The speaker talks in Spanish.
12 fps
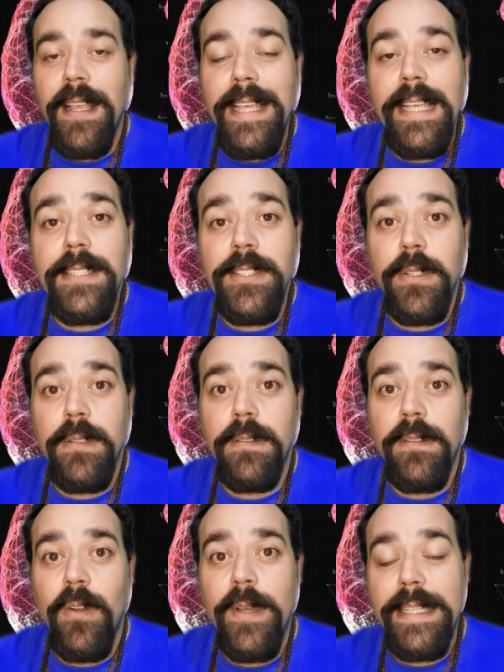Y
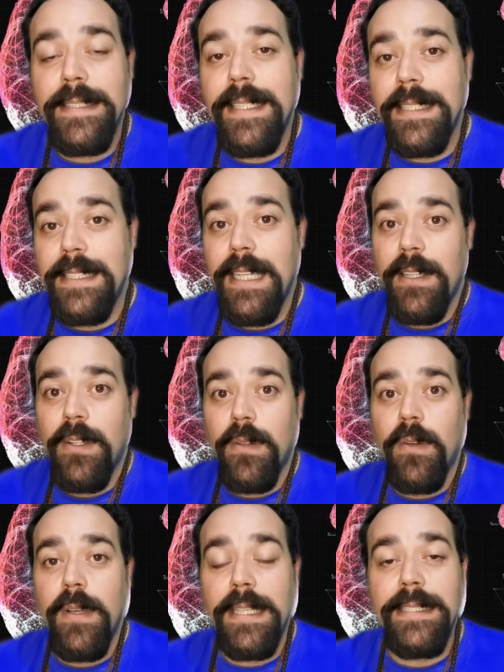esto lo que está haciendo,
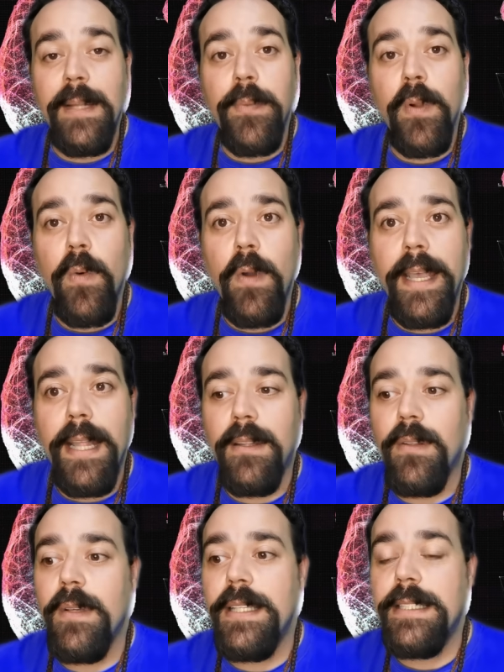lo que está
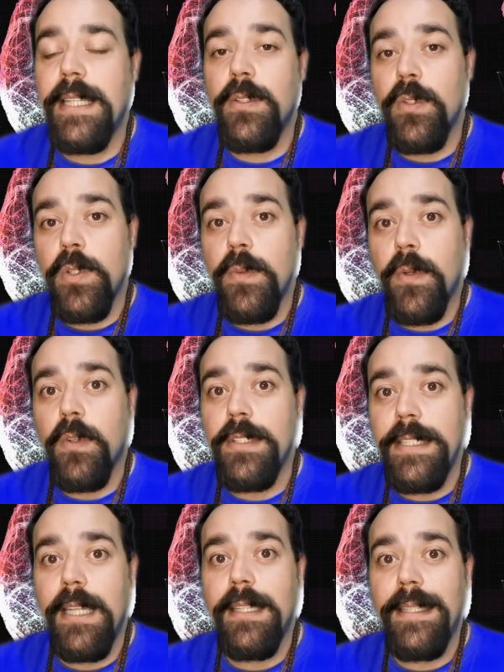provocando es que tu
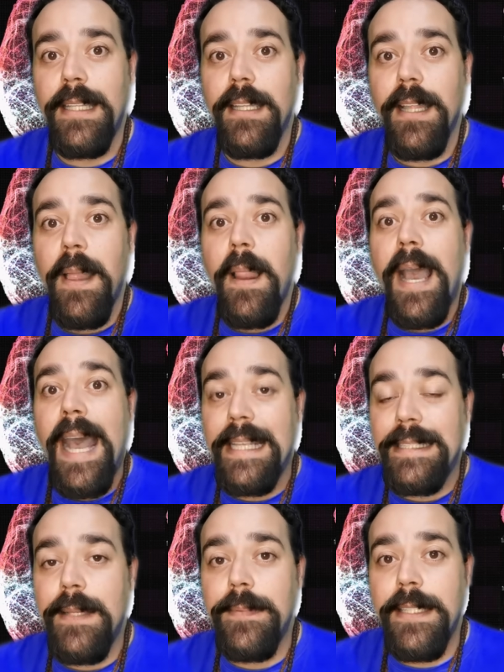subconsciente
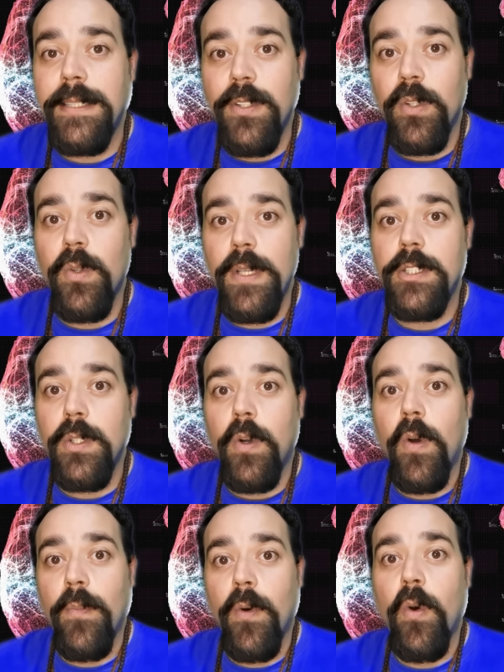acepte todo eso
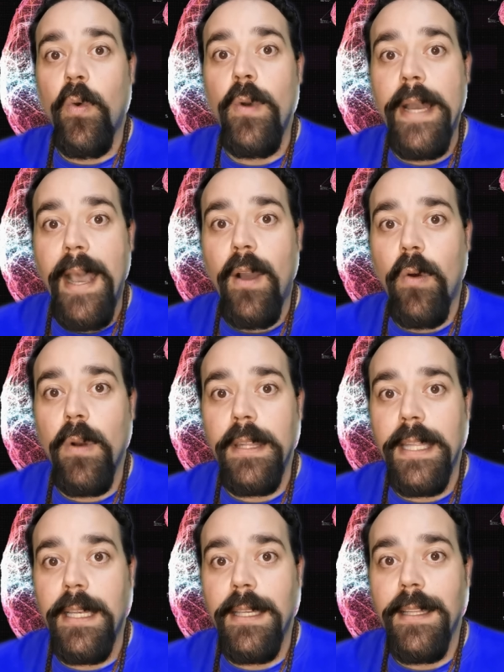como una
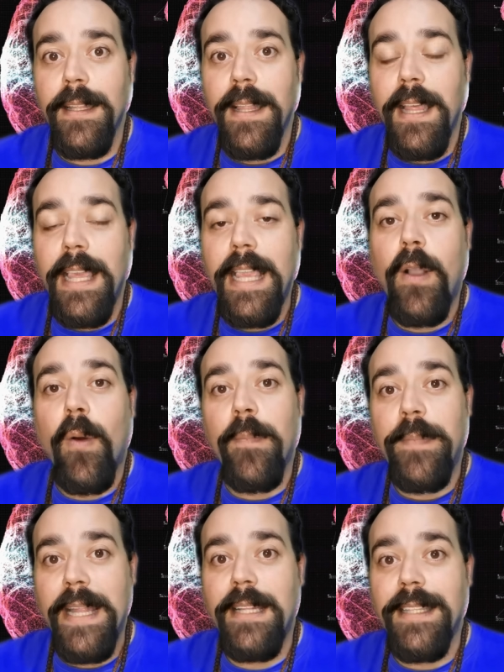orden y
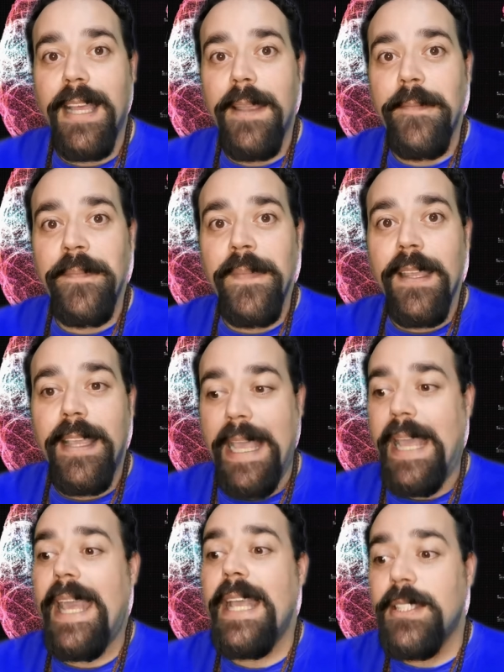comprenda
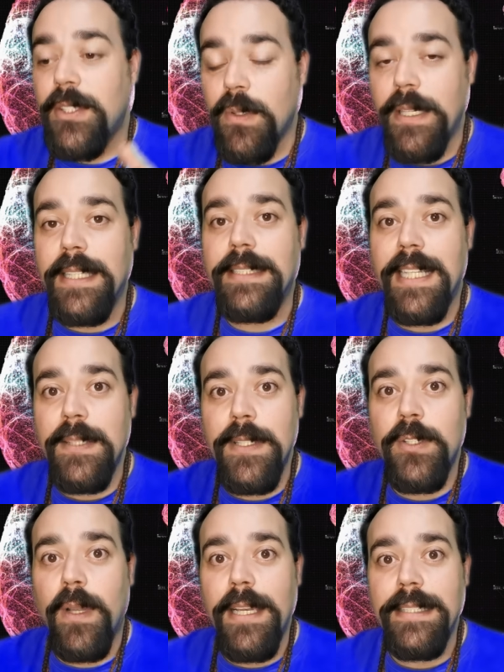que eso que estás
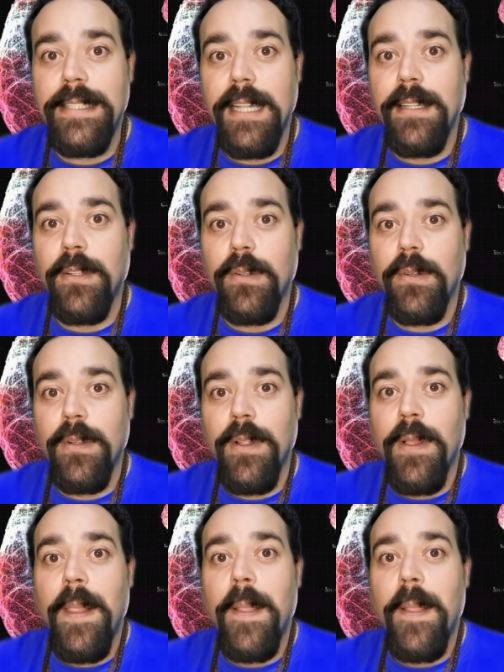visualizando